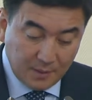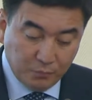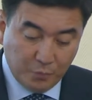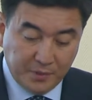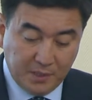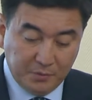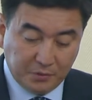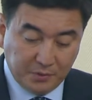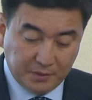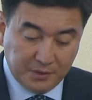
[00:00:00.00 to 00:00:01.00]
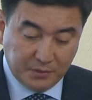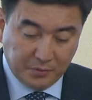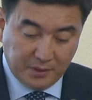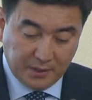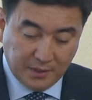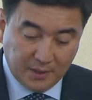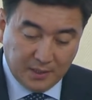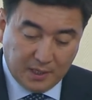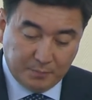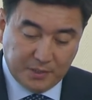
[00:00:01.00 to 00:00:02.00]
по периметру их территории
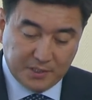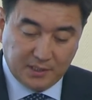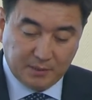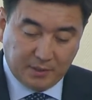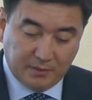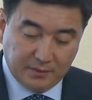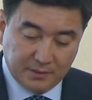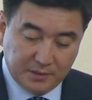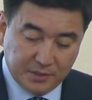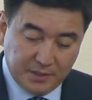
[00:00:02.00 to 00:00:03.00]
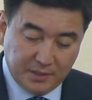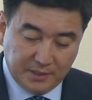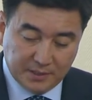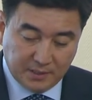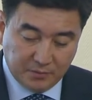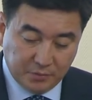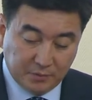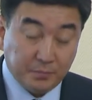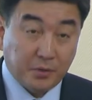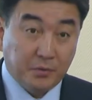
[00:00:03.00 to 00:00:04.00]
опашки направлено на снижение риска
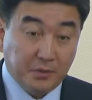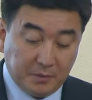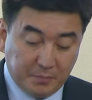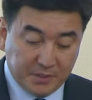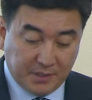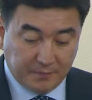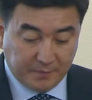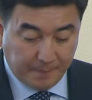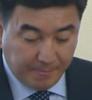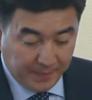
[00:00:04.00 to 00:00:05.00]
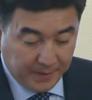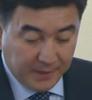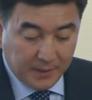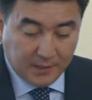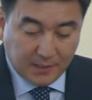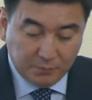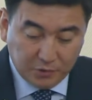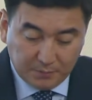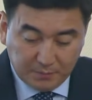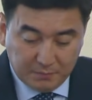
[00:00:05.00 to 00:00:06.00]
от природных пожаров.
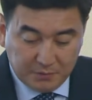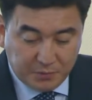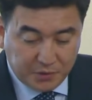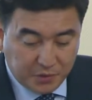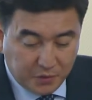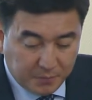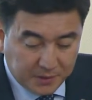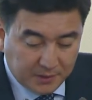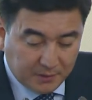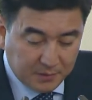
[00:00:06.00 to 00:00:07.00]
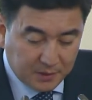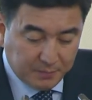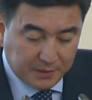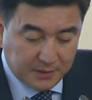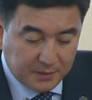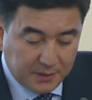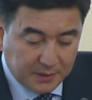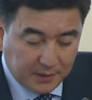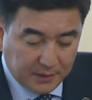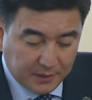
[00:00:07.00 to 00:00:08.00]
Работа по обеспечению пожаробезопасности
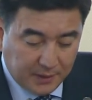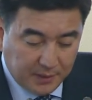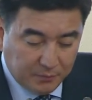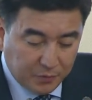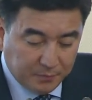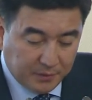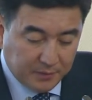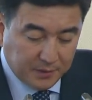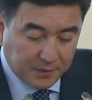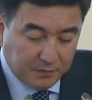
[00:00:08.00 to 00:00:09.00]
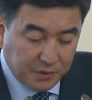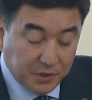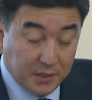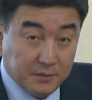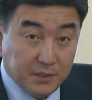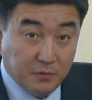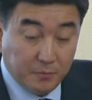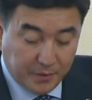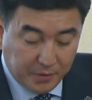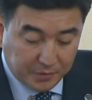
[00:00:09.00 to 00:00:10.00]
детских лагерей будет проводиться в течение всего
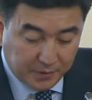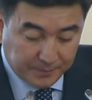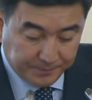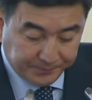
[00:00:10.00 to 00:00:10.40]
периода.